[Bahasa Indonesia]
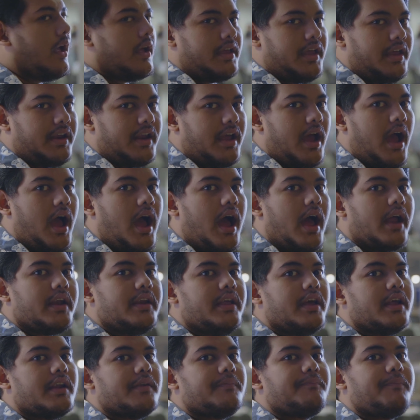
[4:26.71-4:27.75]
Kini
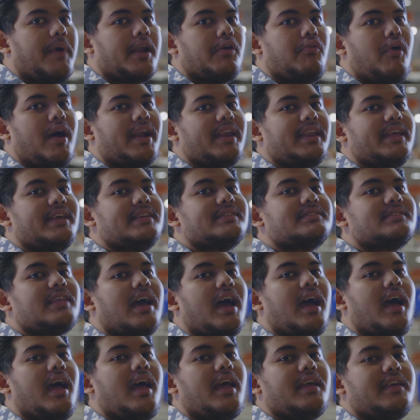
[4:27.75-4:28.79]
hadir para
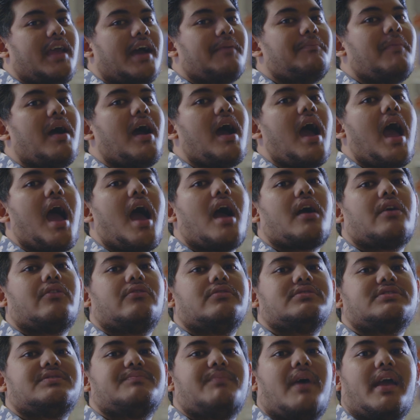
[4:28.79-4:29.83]
wanita yang
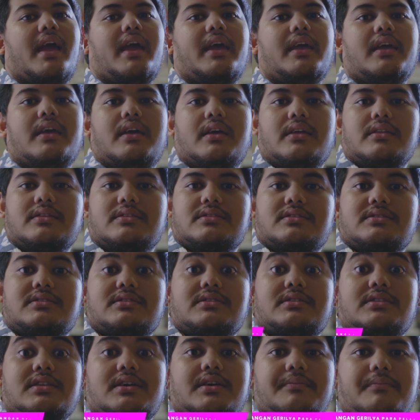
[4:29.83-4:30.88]
mengaku sebagai
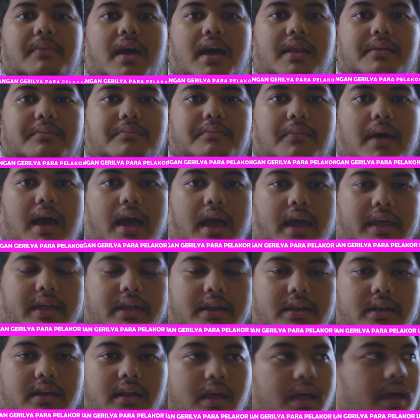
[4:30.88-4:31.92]
teman main